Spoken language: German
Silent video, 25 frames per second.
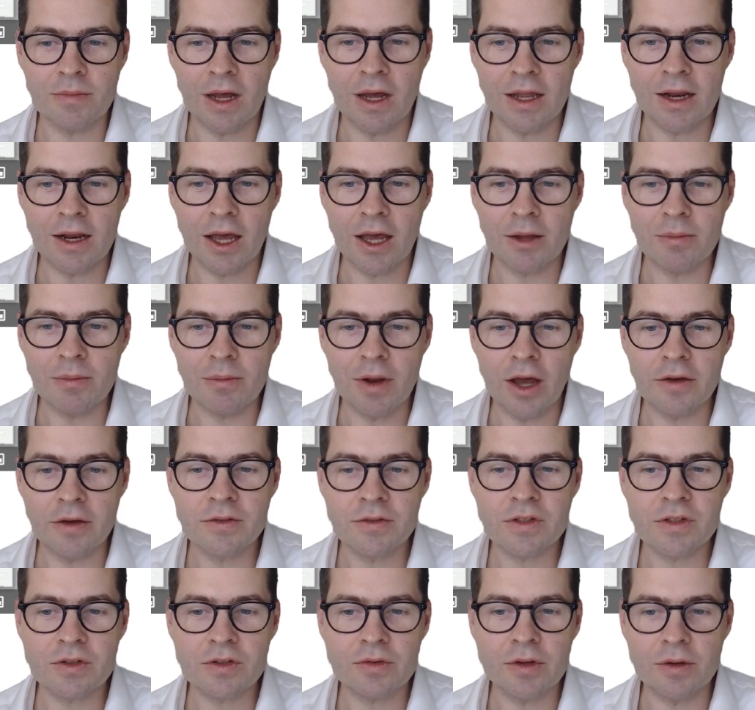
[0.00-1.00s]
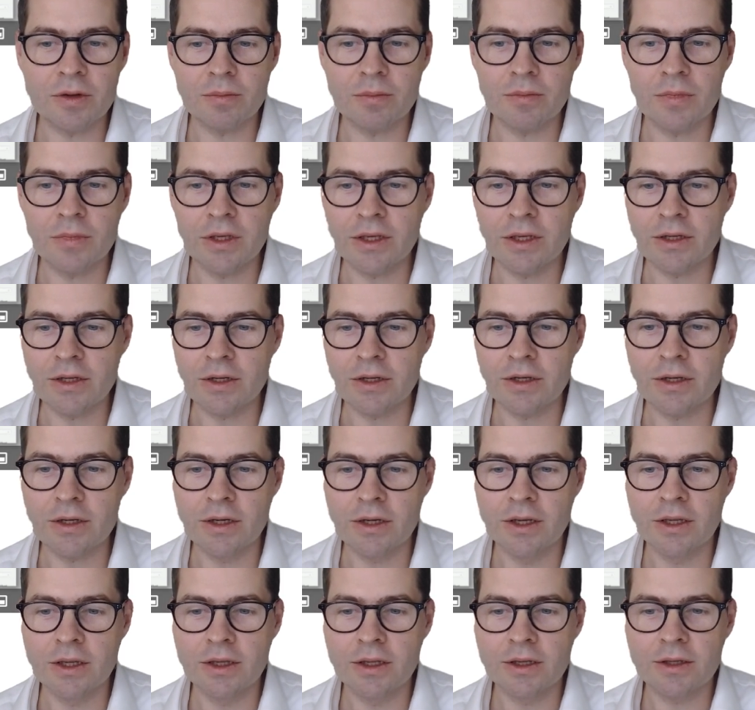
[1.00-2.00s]
an einem Livestream hier
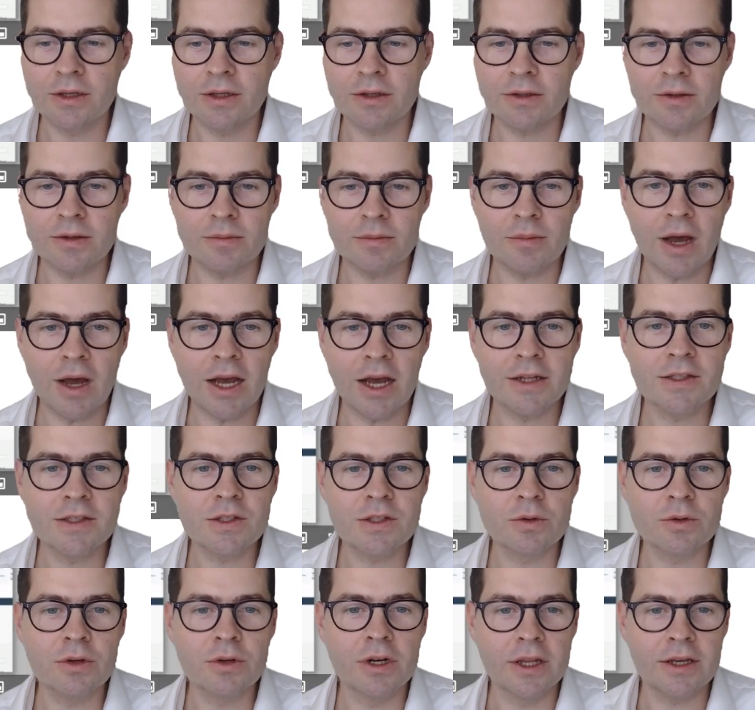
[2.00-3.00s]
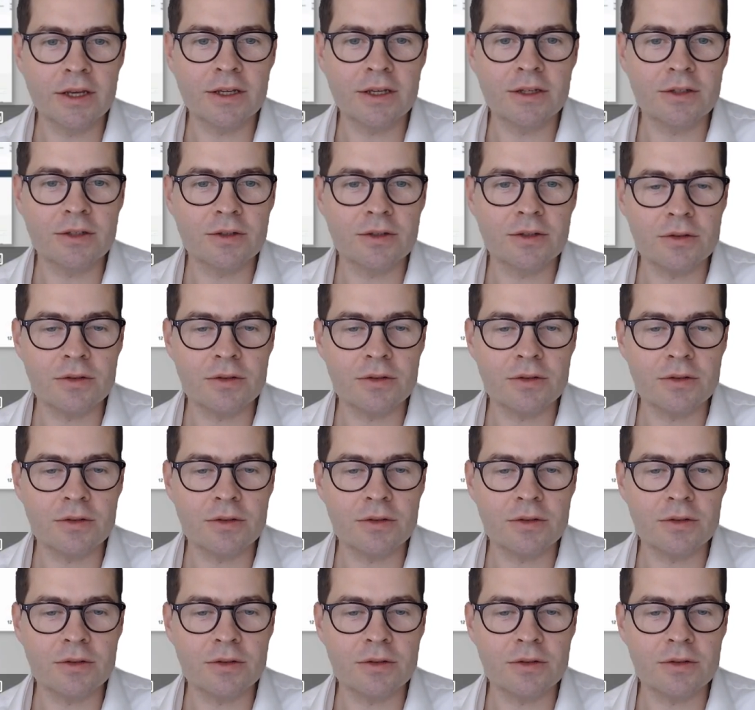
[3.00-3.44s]
zu ähm, einzuklicken